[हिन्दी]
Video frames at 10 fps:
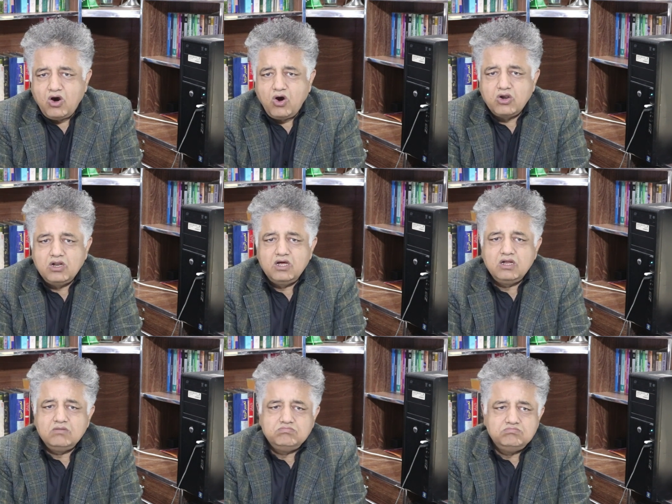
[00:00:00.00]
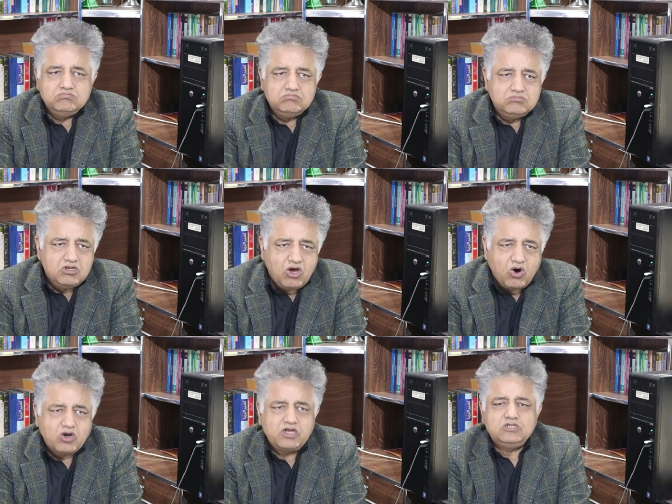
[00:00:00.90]
और
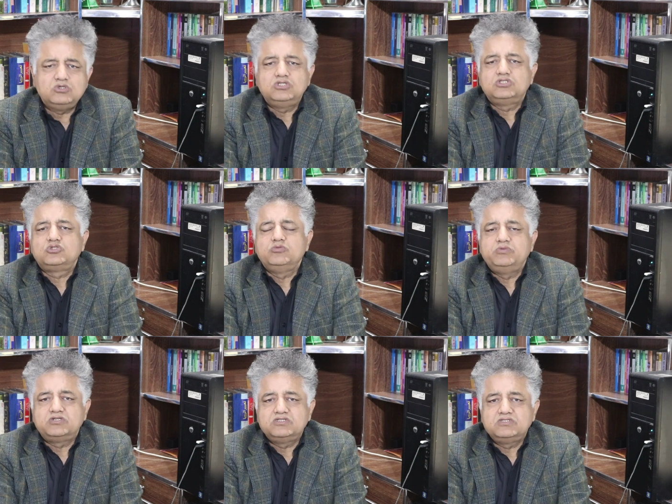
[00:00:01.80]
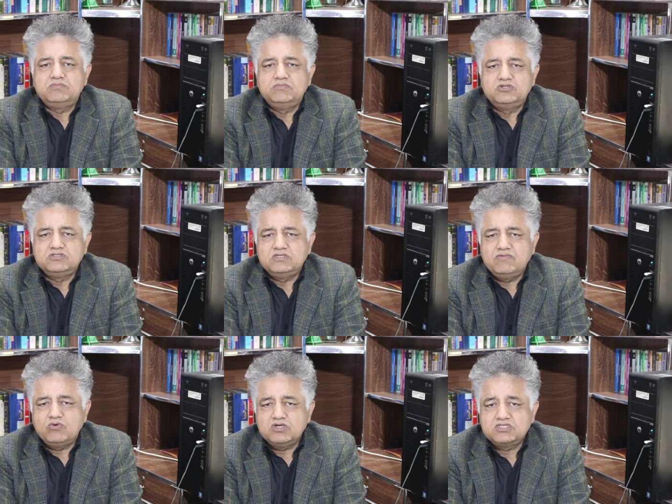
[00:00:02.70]
लाहौर के जो डिस्ट्रीब्यूटर्स हैं
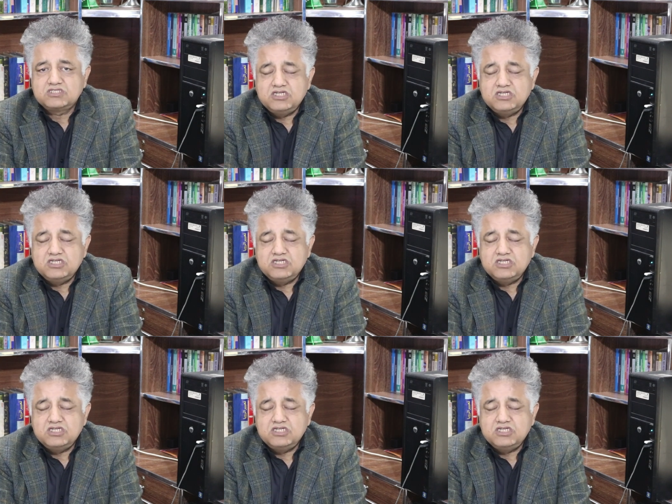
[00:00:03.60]
वो इस